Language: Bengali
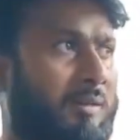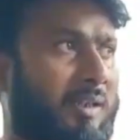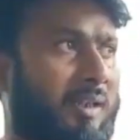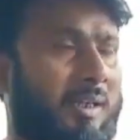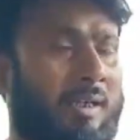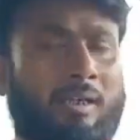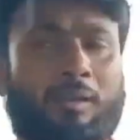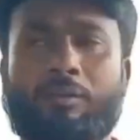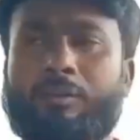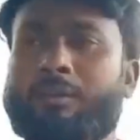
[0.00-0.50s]

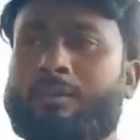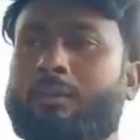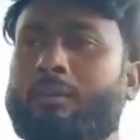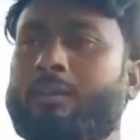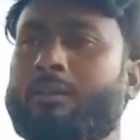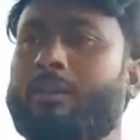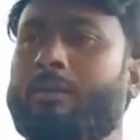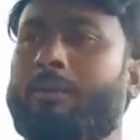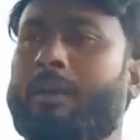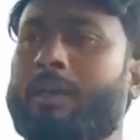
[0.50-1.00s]
সেখানে হয়েছিল
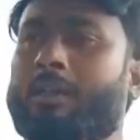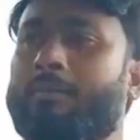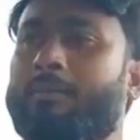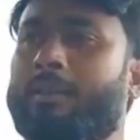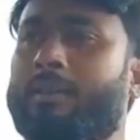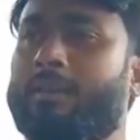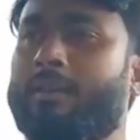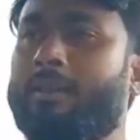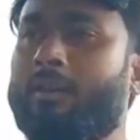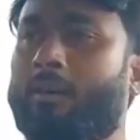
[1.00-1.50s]
যে বালি
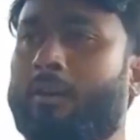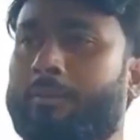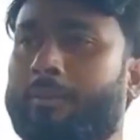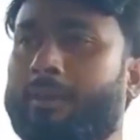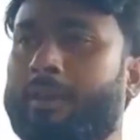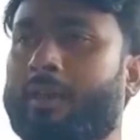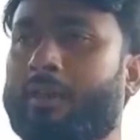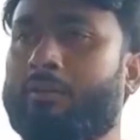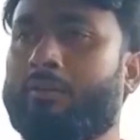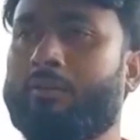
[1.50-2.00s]
বিক্রি হবে
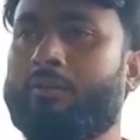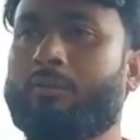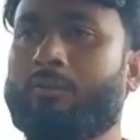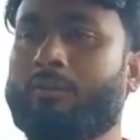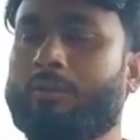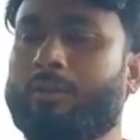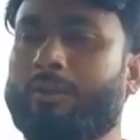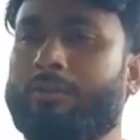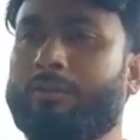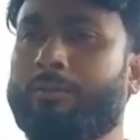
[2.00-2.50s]
না কোনো
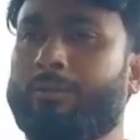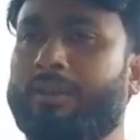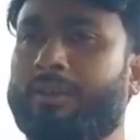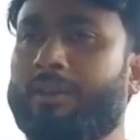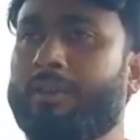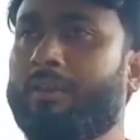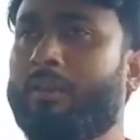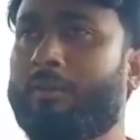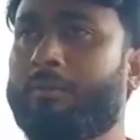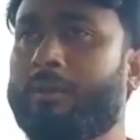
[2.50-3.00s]
কিছু
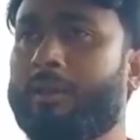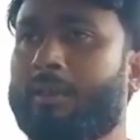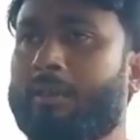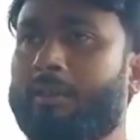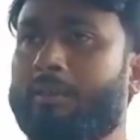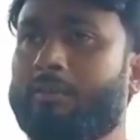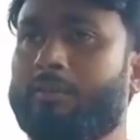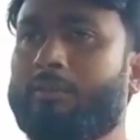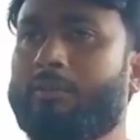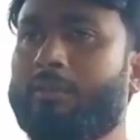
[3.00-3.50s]
বিক্রি হবে না
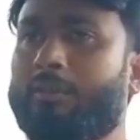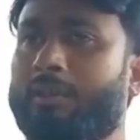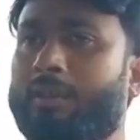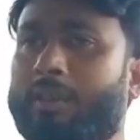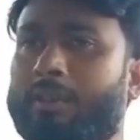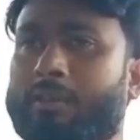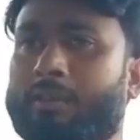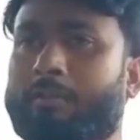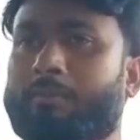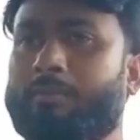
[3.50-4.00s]
কিন্তু যদি
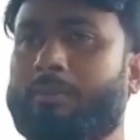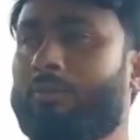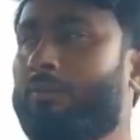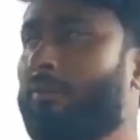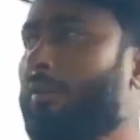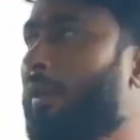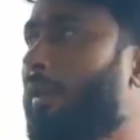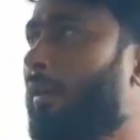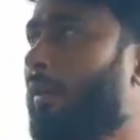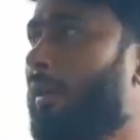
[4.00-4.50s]
এই সব
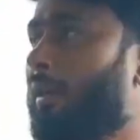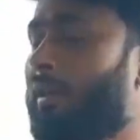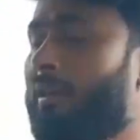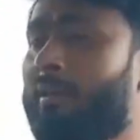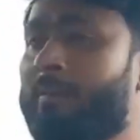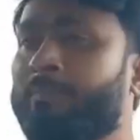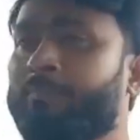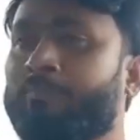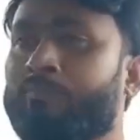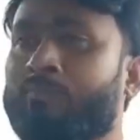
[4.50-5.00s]
শোনা হয়
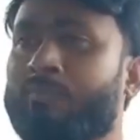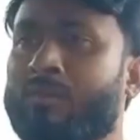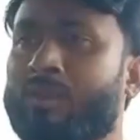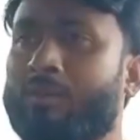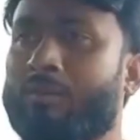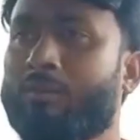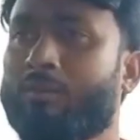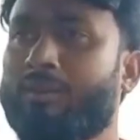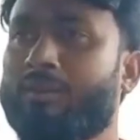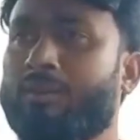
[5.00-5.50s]

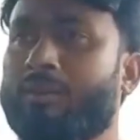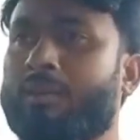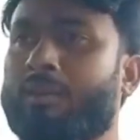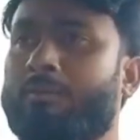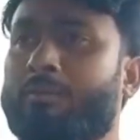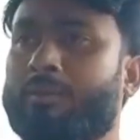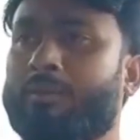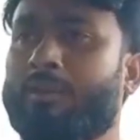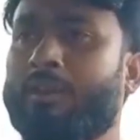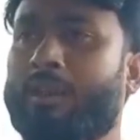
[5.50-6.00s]
তো নিজেদের
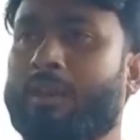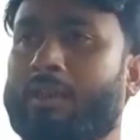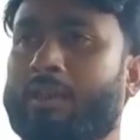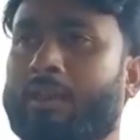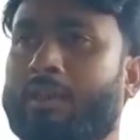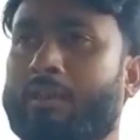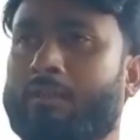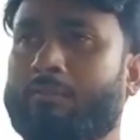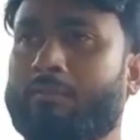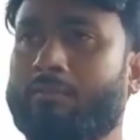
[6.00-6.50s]
মধ্যে
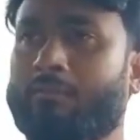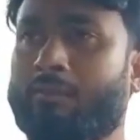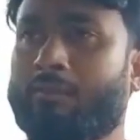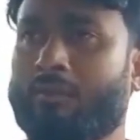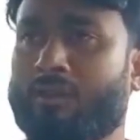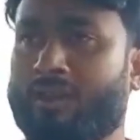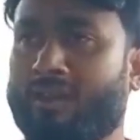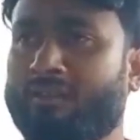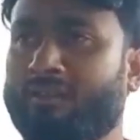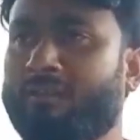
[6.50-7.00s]
একটা
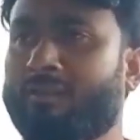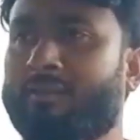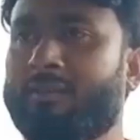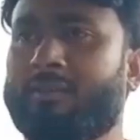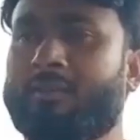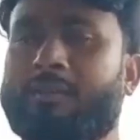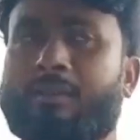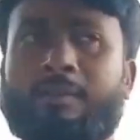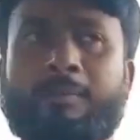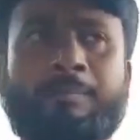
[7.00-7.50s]
অশান্তি
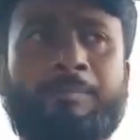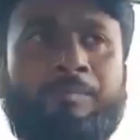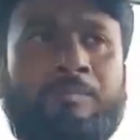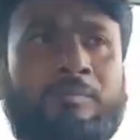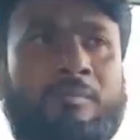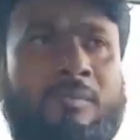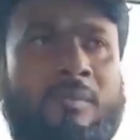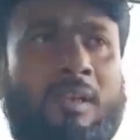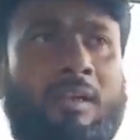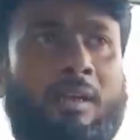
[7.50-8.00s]
সৃষ্টি
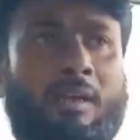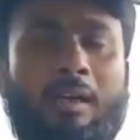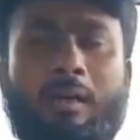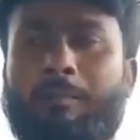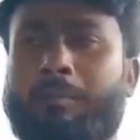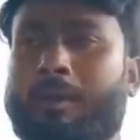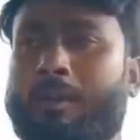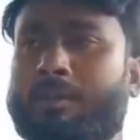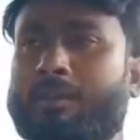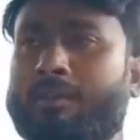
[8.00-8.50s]
এটা
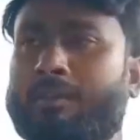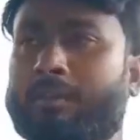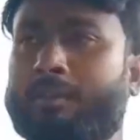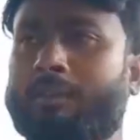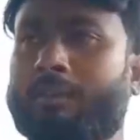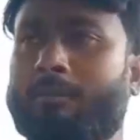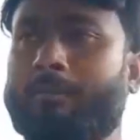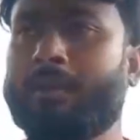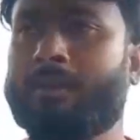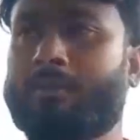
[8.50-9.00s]
আমার নিজের
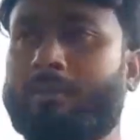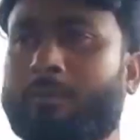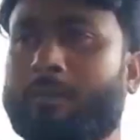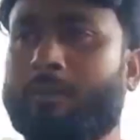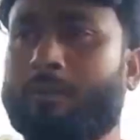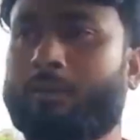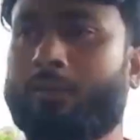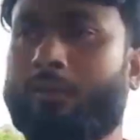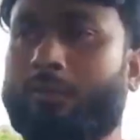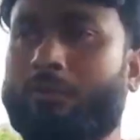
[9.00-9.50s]
থেকে
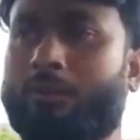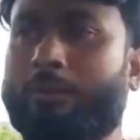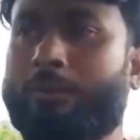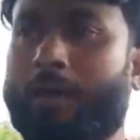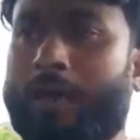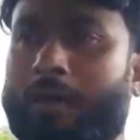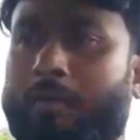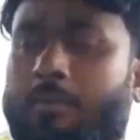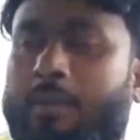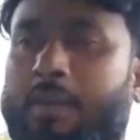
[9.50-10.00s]
ব্যক্তিগত খুব
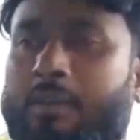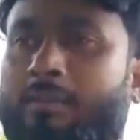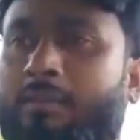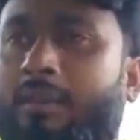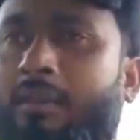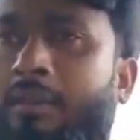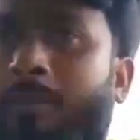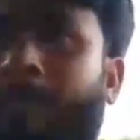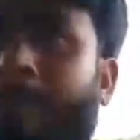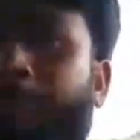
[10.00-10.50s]
খারাপ
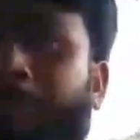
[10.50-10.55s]
লাগছে